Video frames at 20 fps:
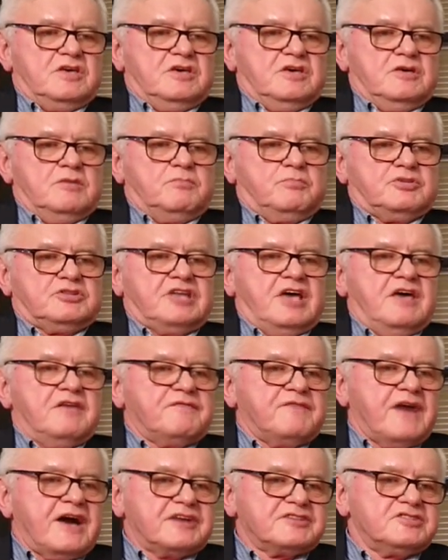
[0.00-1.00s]
y, podaję
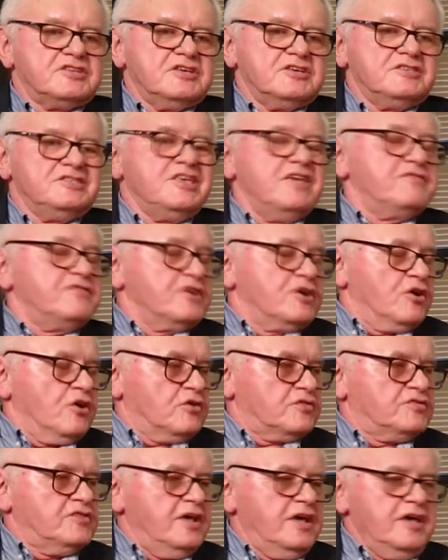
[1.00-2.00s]
fakty
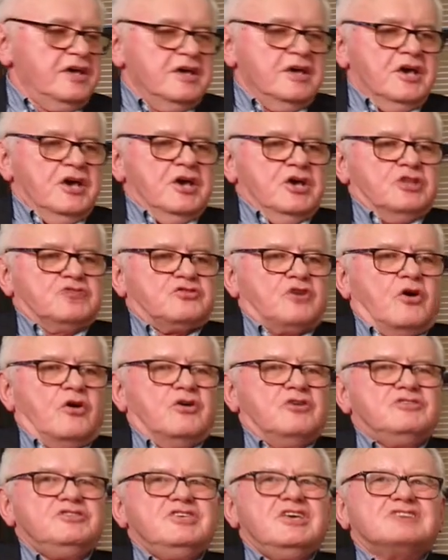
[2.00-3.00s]
niewygodne, to
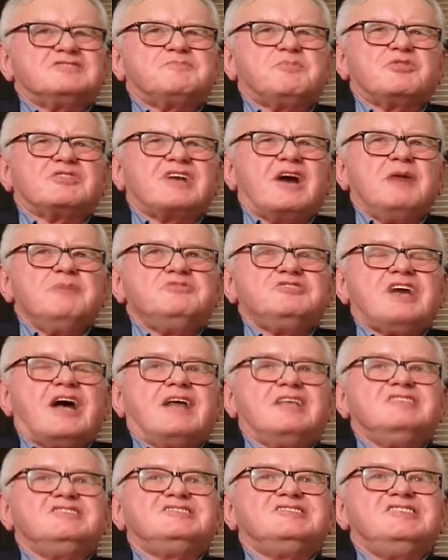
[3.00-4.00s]
nie spotkałem się
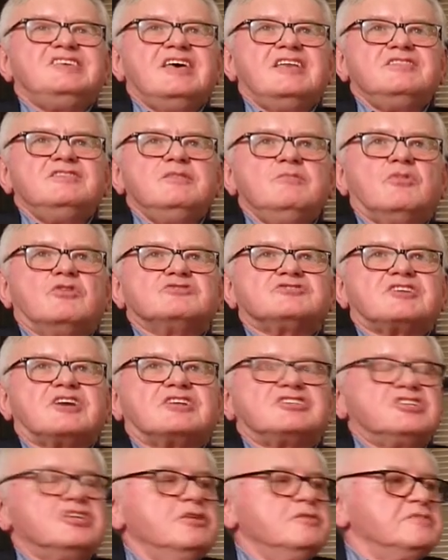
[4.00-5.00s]
ani z jednym
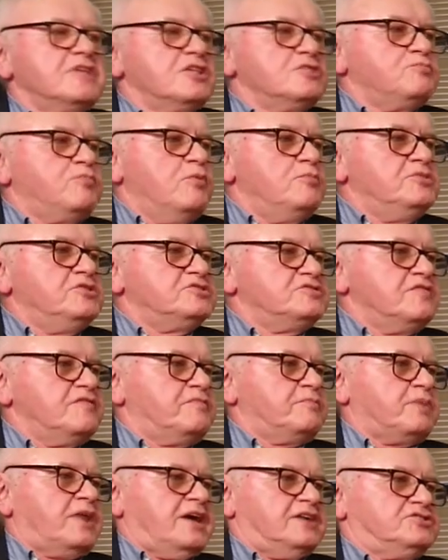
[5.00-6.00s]
oskarżeniem nawet publicznym w
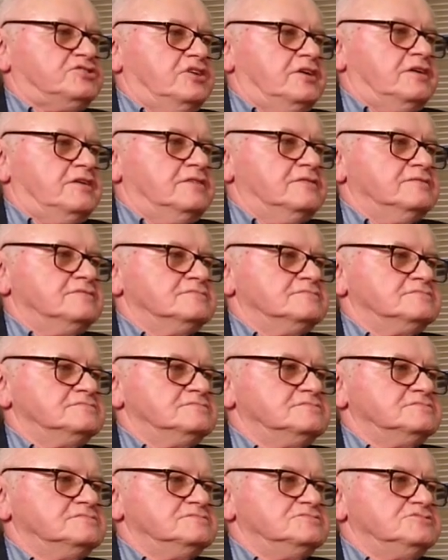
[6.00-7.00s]
prasie,
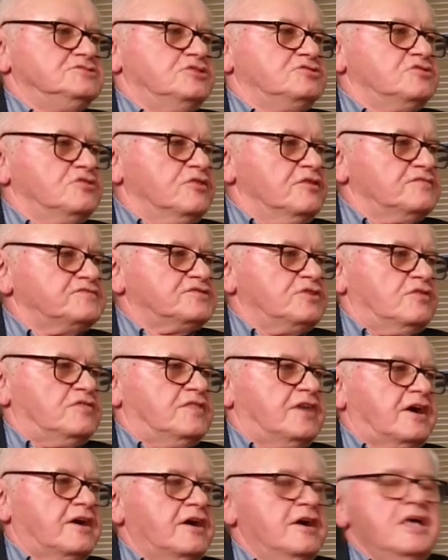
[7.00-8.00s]
mhm. nie tylko w
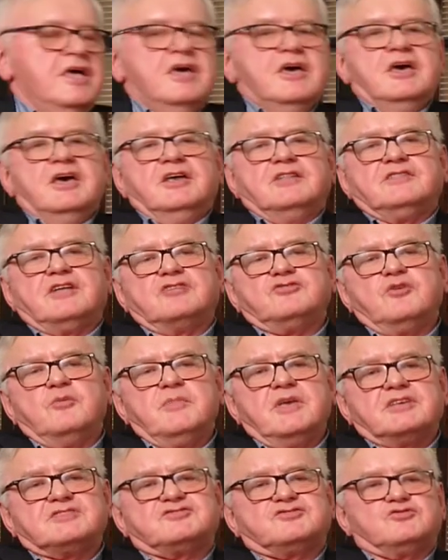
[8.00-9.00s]
sądach.
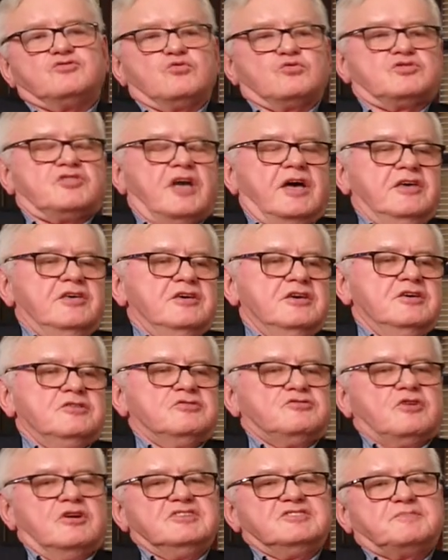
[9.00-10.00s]
Natomiast tutaj
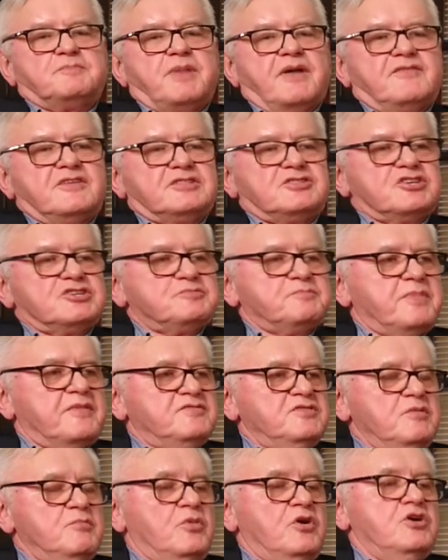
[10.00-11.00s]
to jest sprawa też
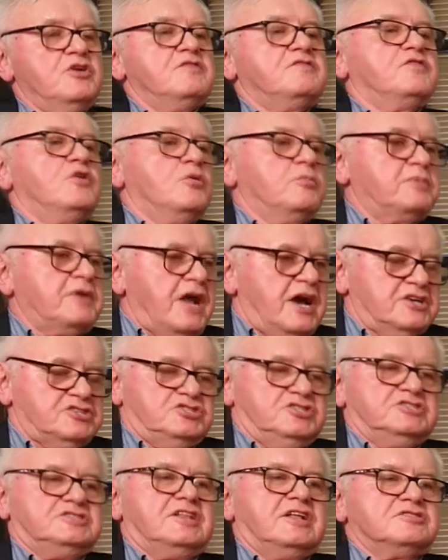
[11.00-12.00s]
pewnej mojej
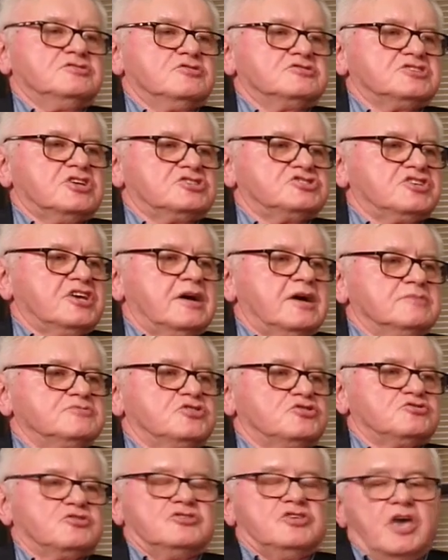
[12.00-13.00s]
wyobraźni, dlatego zastrzegam,
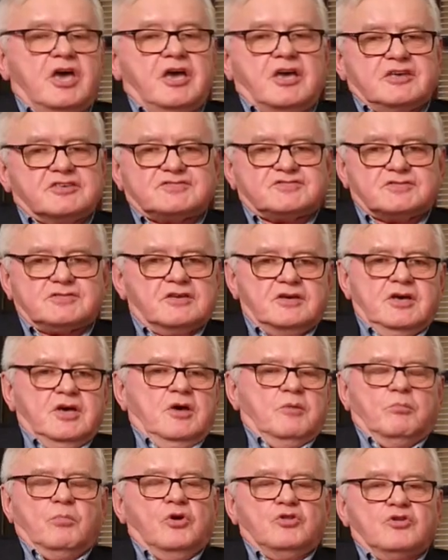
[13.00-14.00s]
że to nie jest
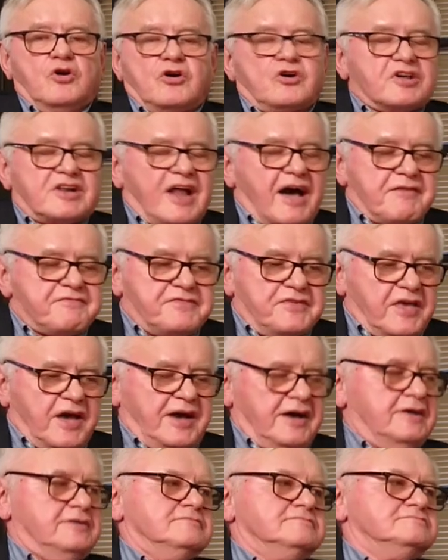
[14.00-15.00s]

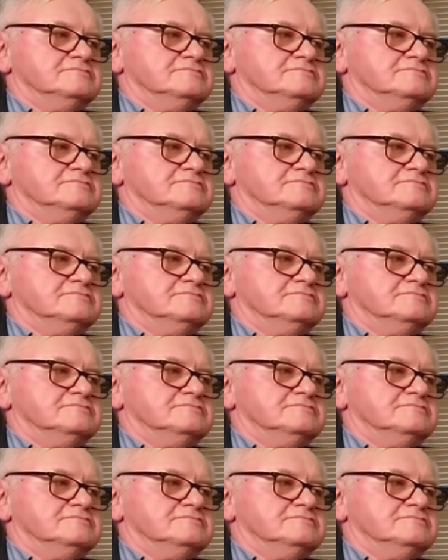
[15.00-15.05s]
monografia